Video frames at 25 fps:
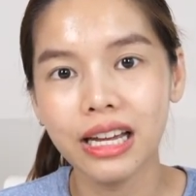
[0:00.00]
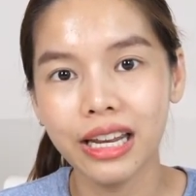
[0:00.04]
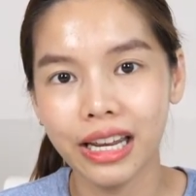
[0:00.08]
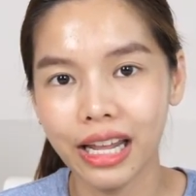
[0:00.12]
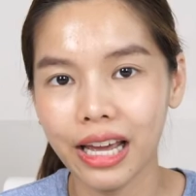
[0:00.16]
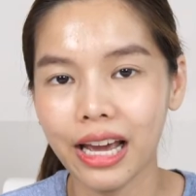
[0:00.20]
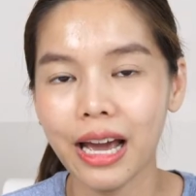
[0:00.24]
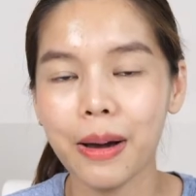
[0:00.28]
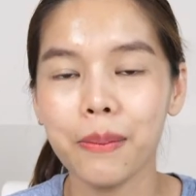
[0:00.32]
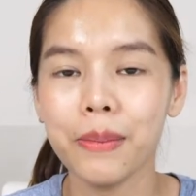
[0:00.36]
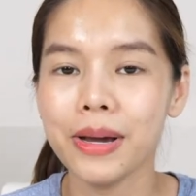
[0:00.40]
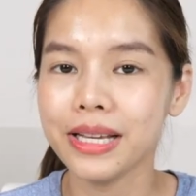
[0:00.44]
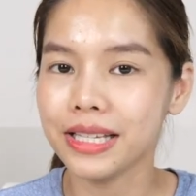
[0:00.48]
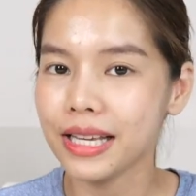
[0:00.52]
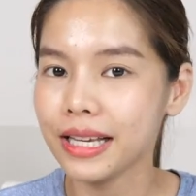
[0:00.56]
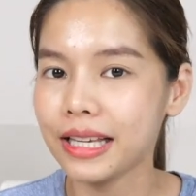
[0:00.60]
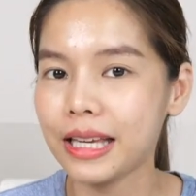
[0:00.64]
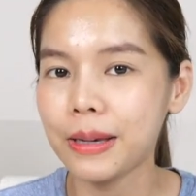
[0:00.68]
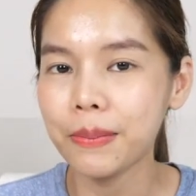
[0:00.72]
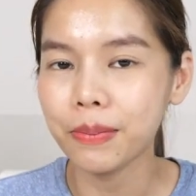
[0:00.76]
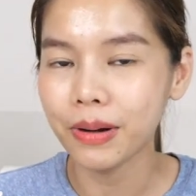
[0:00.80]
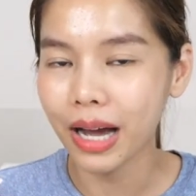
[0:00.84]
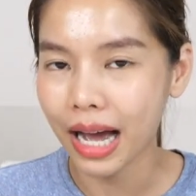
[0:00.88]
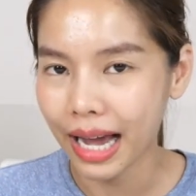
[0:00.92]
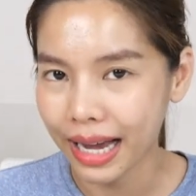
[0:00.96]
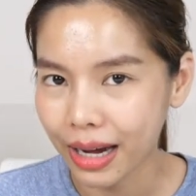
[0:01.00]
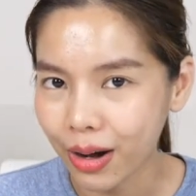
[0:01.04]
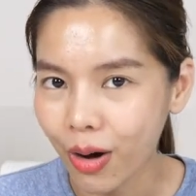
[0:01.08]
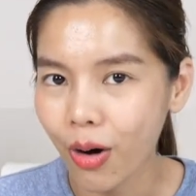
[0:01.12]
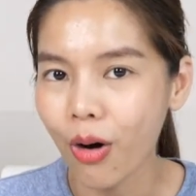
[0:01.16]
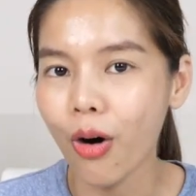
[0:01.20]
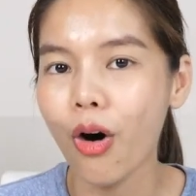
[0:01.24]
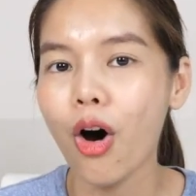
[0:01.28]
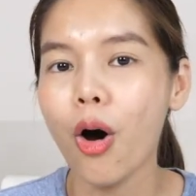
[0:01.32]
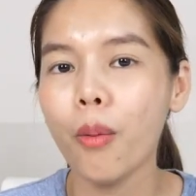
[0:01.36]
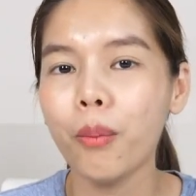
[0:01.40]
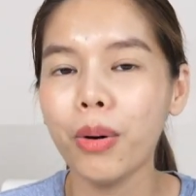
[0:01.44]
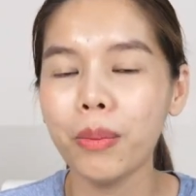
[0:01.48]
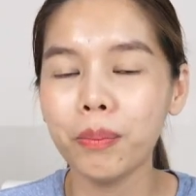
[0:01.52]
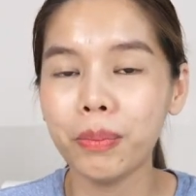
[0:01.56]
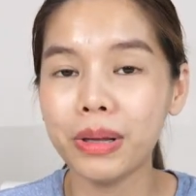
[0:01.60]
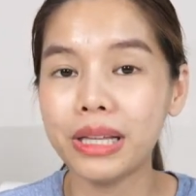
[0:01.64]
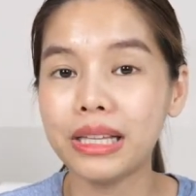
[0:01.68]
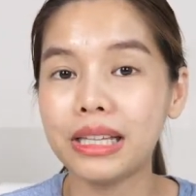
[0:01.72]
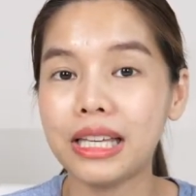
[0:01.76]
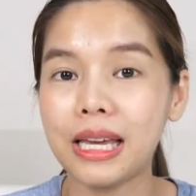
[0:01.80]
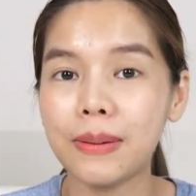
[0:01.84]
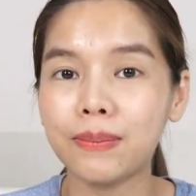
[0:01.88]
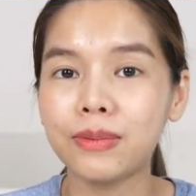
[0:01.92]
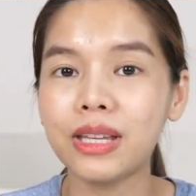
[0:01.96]
นะคะไม่ใช่คลิปขายของมันเป็น
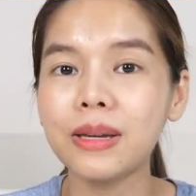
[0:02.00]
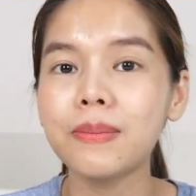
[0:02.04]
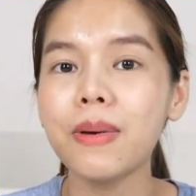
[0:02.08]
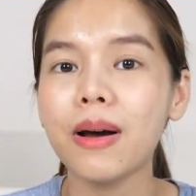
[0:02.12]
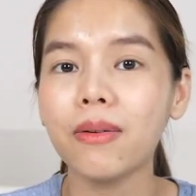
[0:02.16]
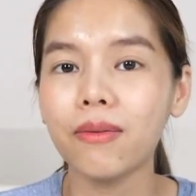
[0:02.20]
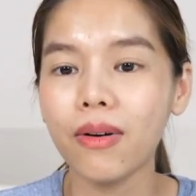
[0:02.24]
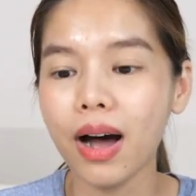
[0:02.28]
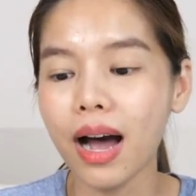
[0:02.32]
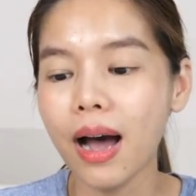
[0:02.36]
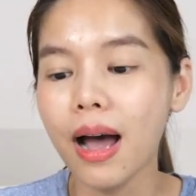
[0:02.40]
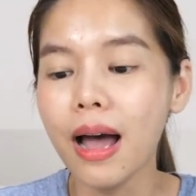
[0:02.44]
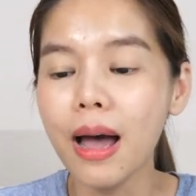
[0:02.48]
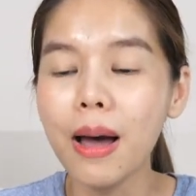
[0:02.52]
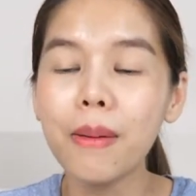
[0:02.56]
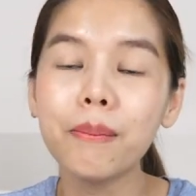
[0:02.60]
คลิปที่แบบว่า